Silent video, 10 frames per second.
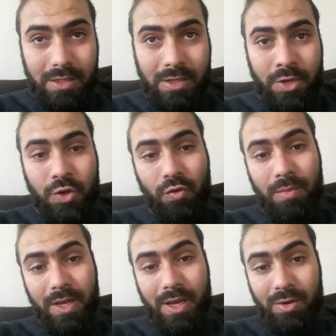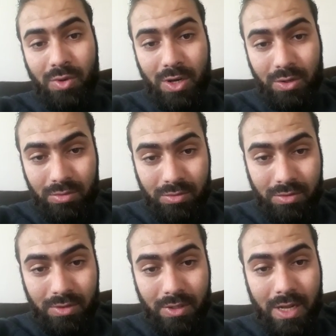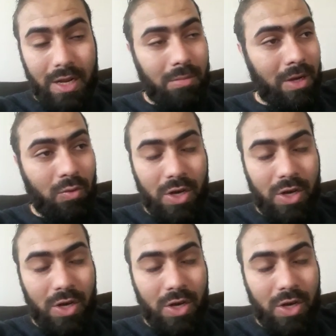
يشوف ما كان والو يعني المال